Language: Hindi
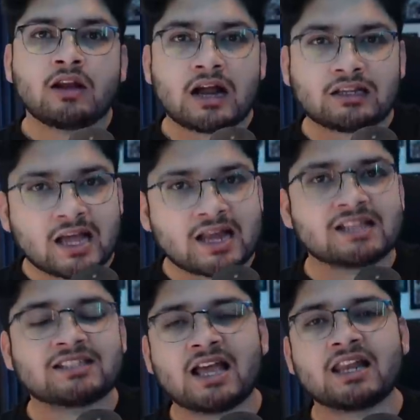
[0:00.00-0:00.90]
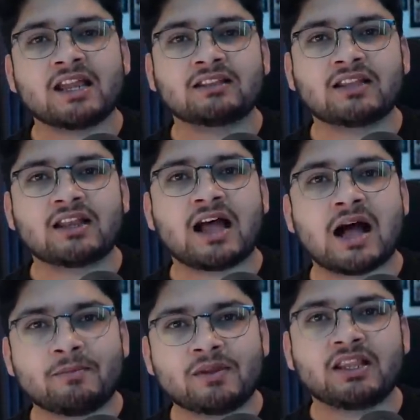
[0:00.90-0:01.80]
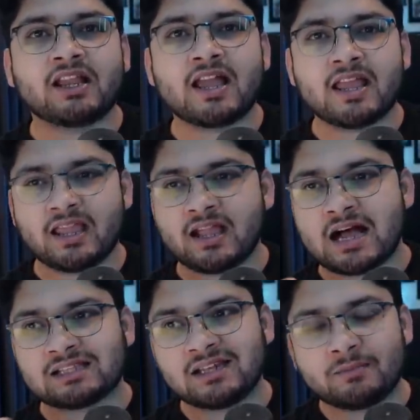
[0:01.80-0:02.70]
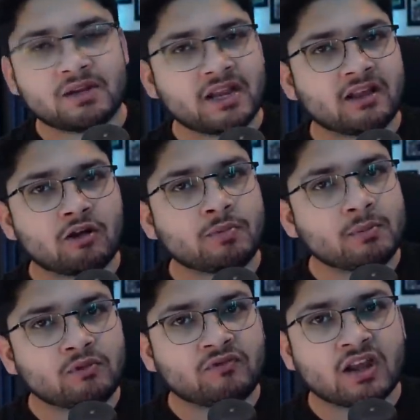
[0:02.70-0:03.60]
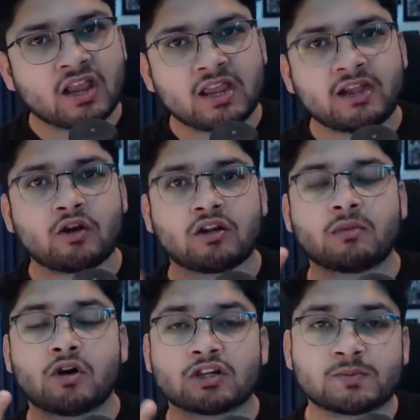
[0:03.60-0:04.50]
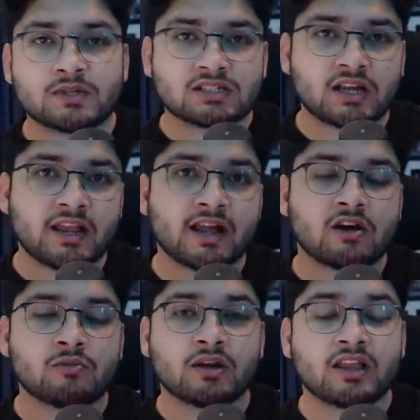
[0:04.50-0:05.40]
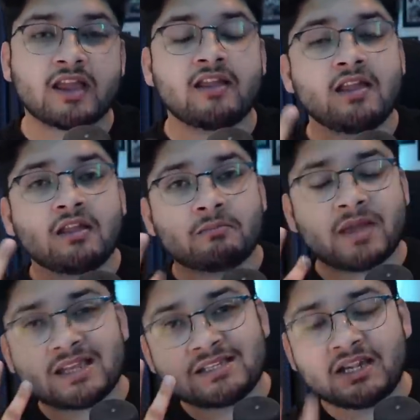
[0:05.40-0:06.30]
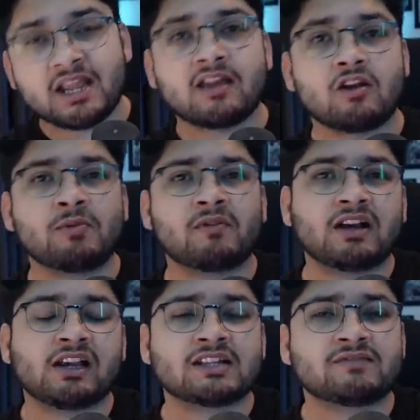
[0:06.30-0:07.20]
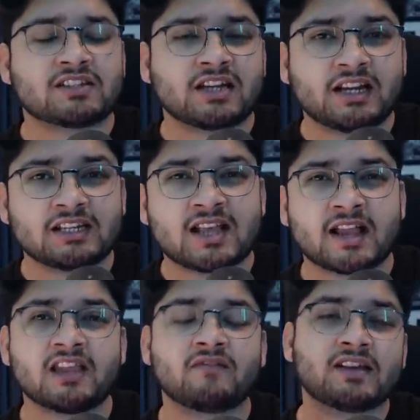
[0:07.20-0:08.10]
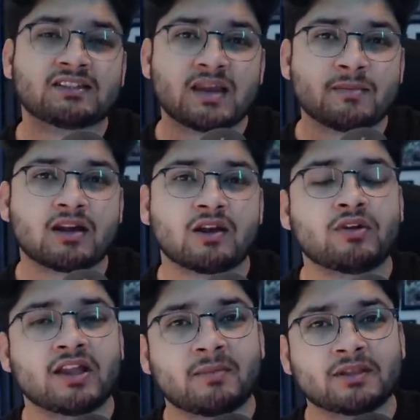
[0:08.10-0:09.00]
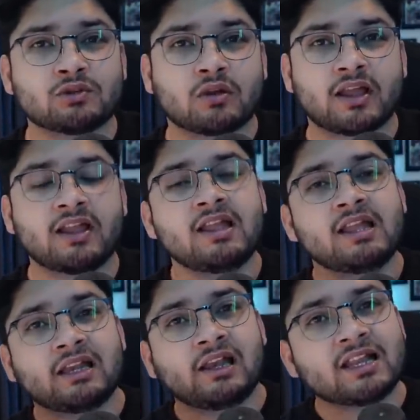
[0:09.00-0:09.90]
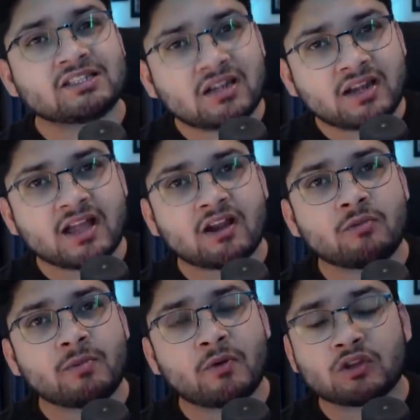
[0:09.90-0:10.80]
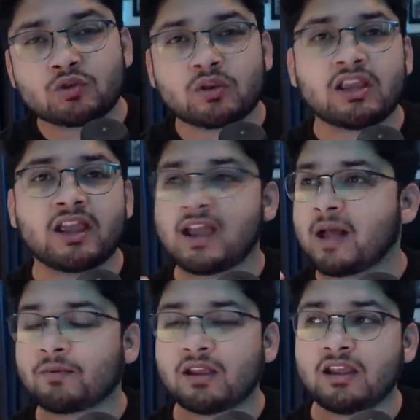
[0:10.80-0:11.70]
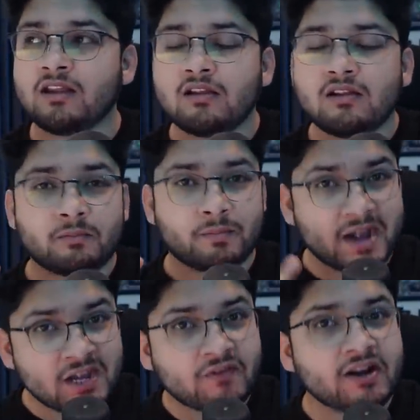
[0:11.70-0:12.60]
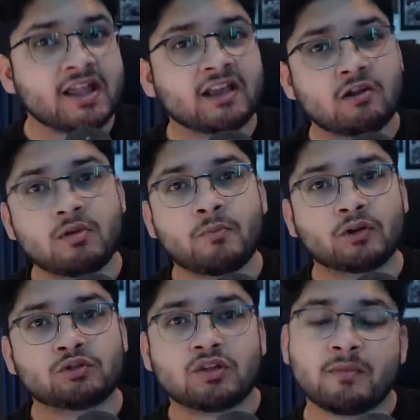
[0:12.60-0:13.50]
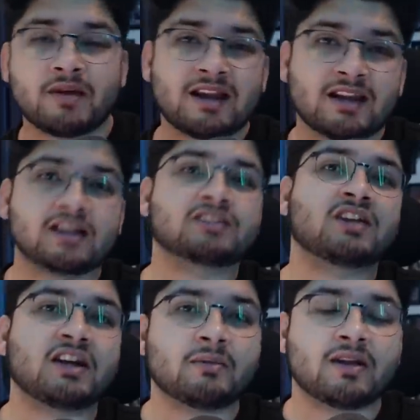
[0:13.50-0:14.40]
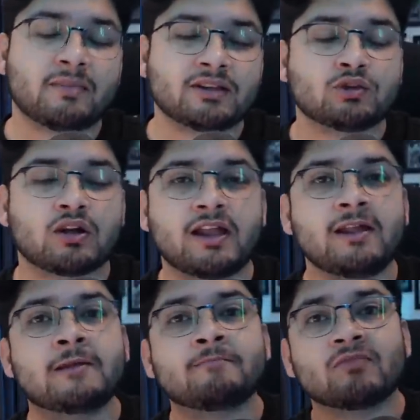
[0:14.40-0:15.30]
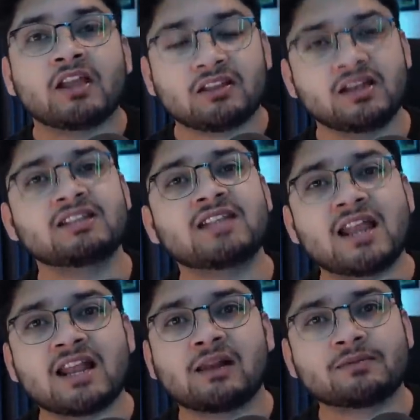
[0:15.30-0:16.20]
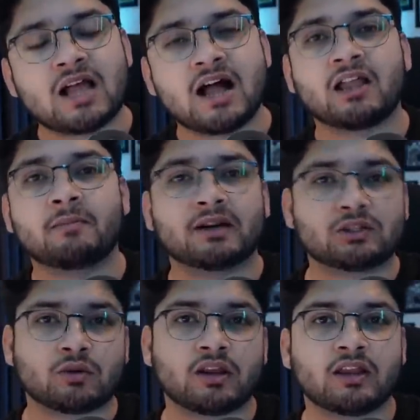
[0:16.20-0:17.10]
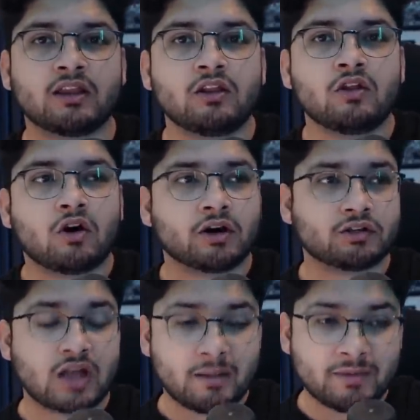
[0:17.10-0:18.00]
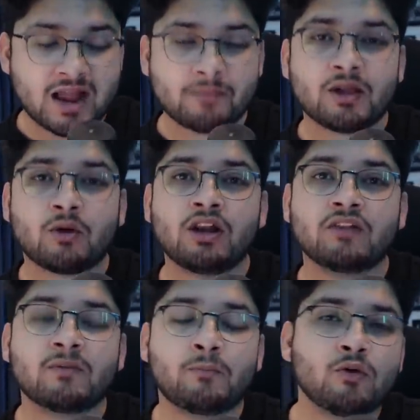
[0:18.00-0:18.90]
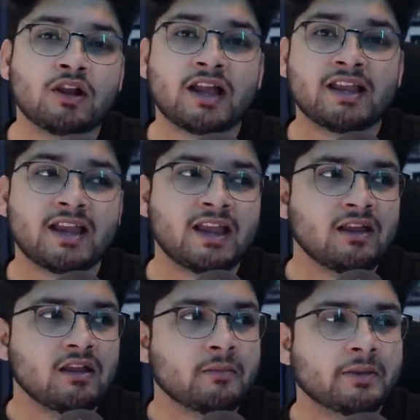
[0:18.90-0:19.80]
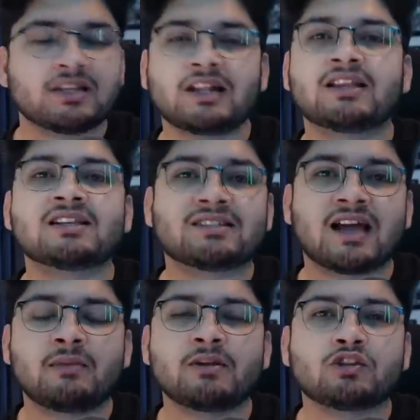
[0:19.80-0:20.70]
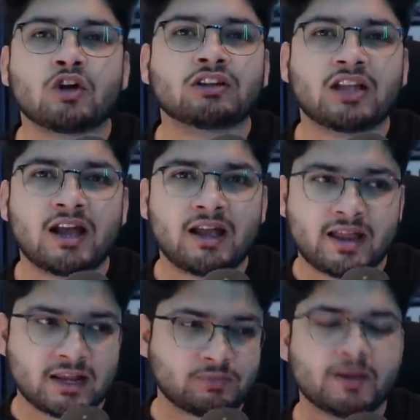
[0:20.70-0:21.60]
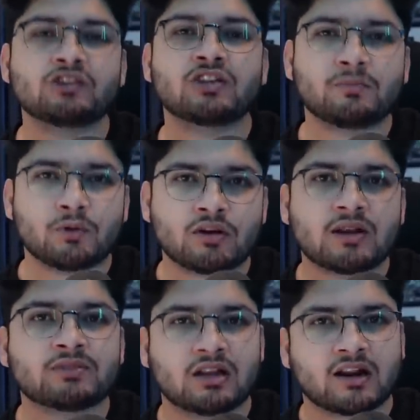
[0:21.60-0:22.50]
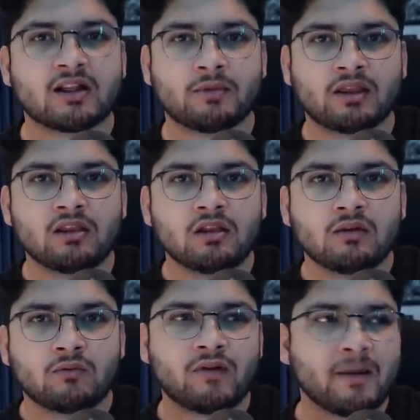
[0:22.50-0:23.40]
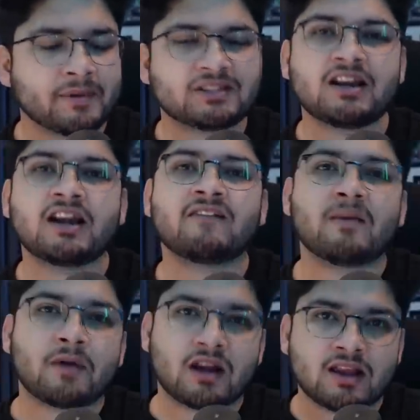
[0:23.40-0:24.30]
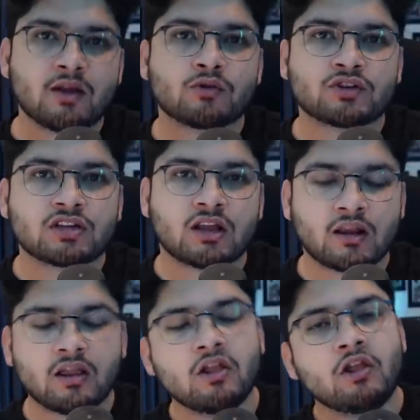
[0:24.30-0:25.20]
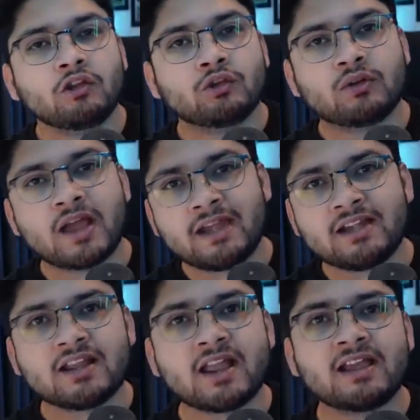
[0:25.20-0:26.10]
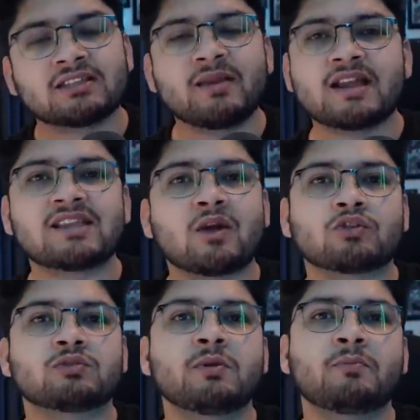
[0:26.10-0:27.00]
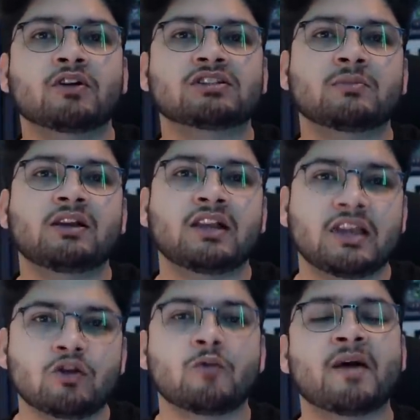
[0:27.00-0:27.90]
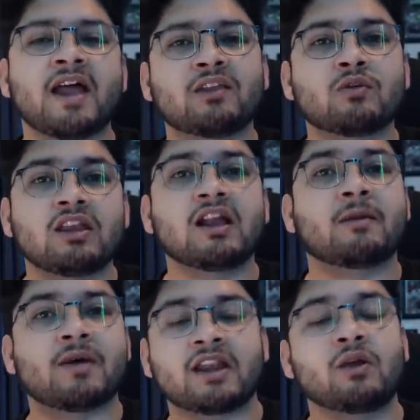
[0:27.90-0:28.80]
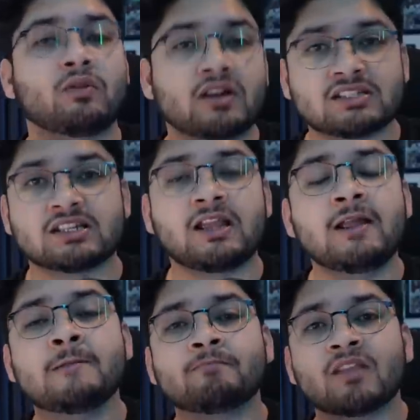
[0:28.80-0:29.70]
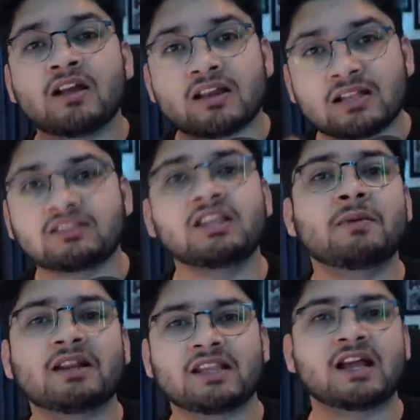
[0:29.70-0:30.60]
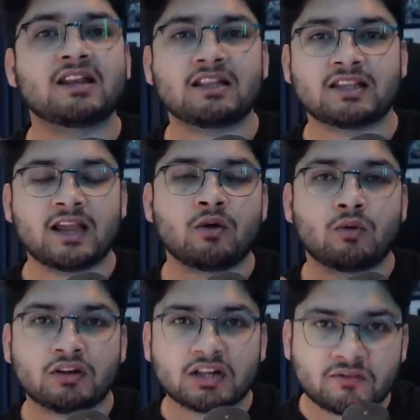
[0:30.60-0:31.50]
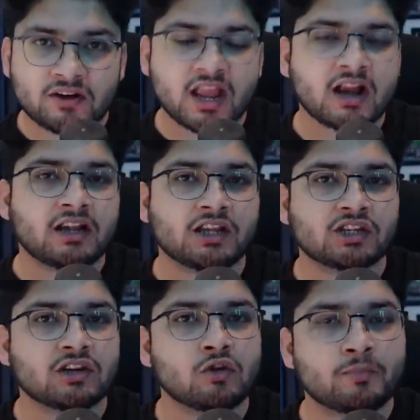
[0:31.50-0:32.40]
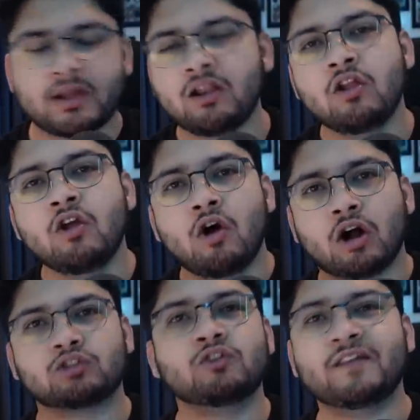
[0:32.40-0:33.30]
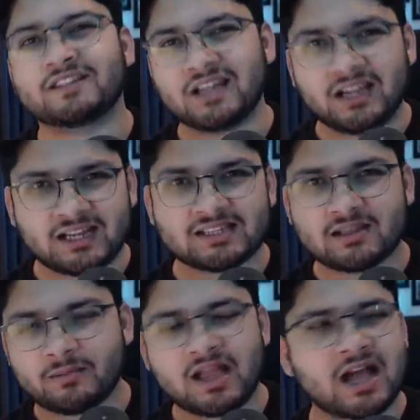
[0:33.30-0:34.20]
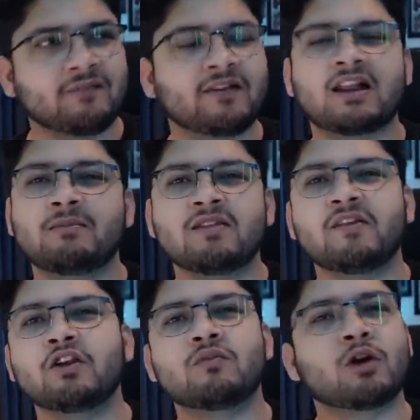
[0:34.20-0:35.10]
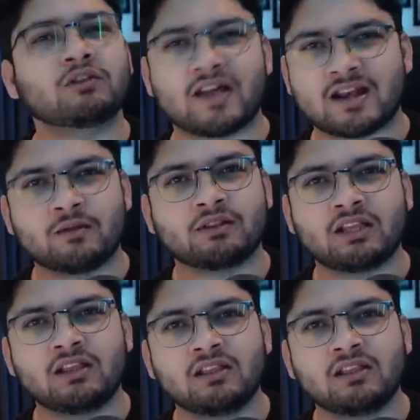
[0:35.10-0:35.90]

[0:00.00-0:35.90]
18 साल के अंदर आपने देखा है कि आसन अपने नए ग्राउंड पे मूव कर गई है टॉटनम हॉटस्पर्स का नया ग्राउंड बन गया है मैन सिटी के ग्राउंड पे वर्ल्ड क्लास फैसिलिटीज़ आ गई हैं वेस्ट हैम का ग्राउंड नया बन चुका है लेस्टर नया ग्राउंड में पहुंच चुकी है आपकी ब्रेंटफर्ड नए ग्राउंड में पहुंच चुकी है ब्राइटन का स्टेडियम नया बन चुका है इतने सारे क्लब्स आगे बढ़ चुके हैं और अभी आप देखो लिवरपूल का ये पिछले दस साल में चौथा एक्सपेंशन प्रोग्राम चल रहा है अभी वो वापस से रीडेवलप करने की कोशिश कर रहे हैं यूनाइटेड के केस में ऐसा कुछ भी पॉसिबल नहीं हो पाया क्योंकि हमारे ओनर्स ने रत्ती भर ध्यान नहीं दिया है ओल्ड ट्रेफर्ड की कंडीशन के ऊपर और जो फैसिलिटीज़ हैं अभी हाल फिलहाल में एक वीडियो बहुत वायरल हुई थी